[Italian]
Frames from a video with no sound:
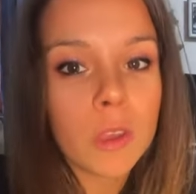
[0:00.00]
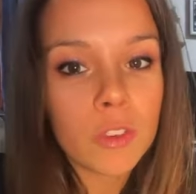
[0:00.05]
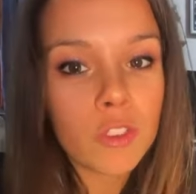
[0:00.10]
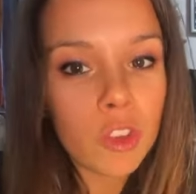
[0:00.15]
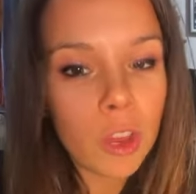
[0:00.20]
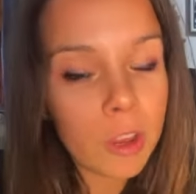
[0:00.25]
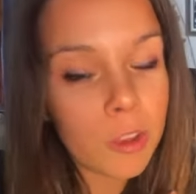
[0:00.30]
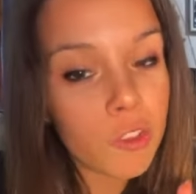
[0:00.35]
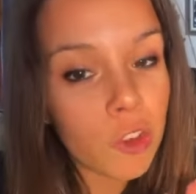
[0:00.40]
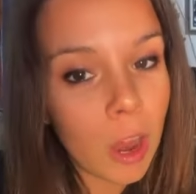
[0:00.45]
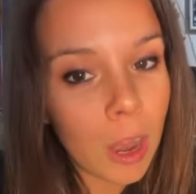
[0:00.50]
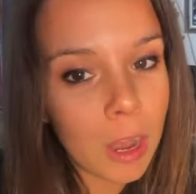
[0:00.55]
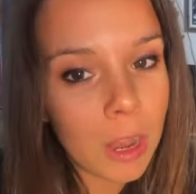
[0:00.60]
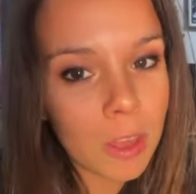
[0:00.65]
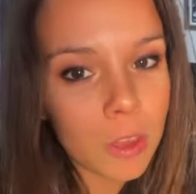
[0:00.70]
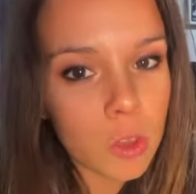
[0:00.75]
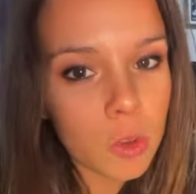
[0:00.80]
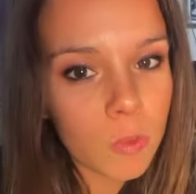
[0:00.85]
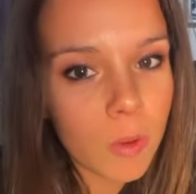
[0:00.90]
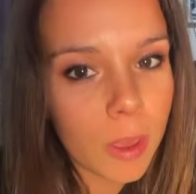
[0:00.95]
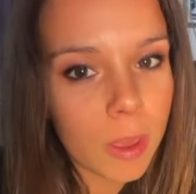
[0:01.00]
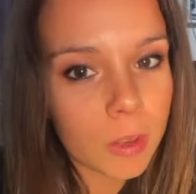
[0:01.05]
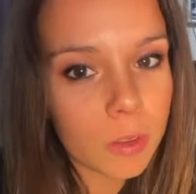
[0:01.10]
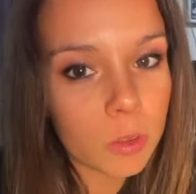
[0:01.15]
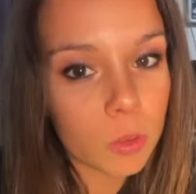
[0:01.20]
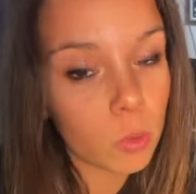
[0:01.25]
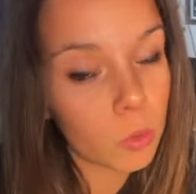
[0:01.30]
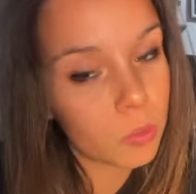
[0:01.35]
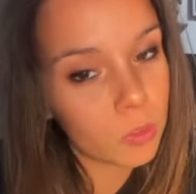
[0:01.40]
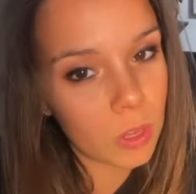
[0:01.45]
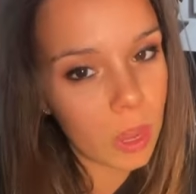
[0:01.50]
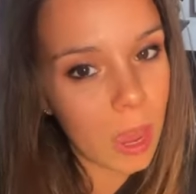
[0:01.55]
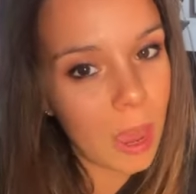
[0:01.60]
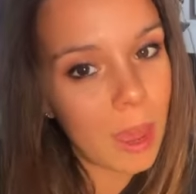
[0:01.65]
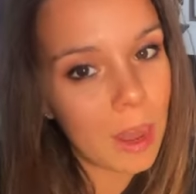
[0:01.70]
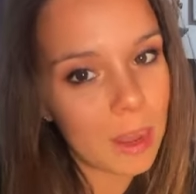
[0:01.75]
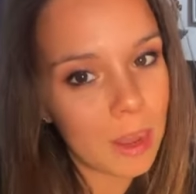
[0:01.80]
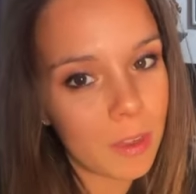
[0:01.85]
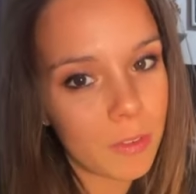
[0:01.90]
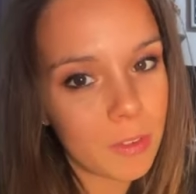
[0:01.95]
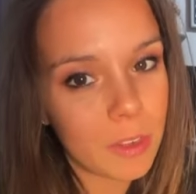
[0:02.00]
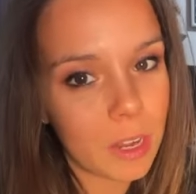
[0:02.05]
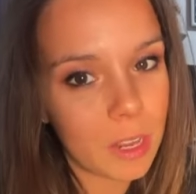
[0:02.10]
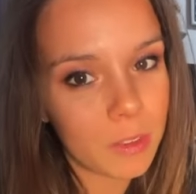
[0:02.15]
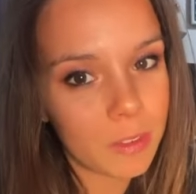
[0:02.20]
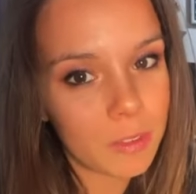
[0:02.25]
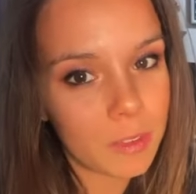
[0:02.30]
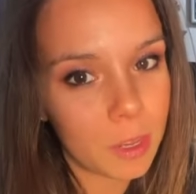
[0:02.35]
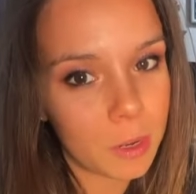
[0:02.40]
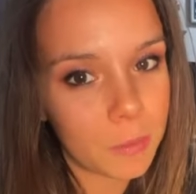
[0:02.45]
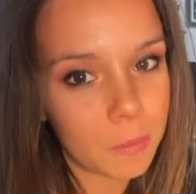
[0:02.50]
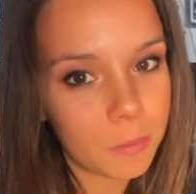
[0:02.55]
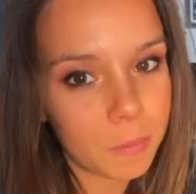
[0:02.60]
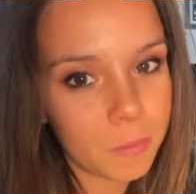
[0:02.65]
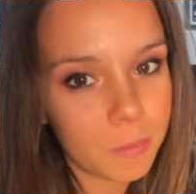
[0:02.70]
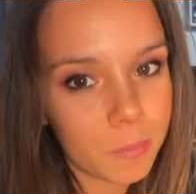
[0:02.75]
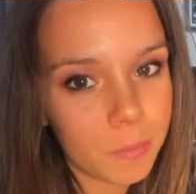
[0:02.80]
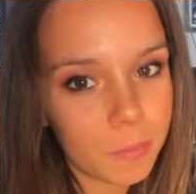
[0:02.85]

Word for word: c'è già la Juventus alla finestra.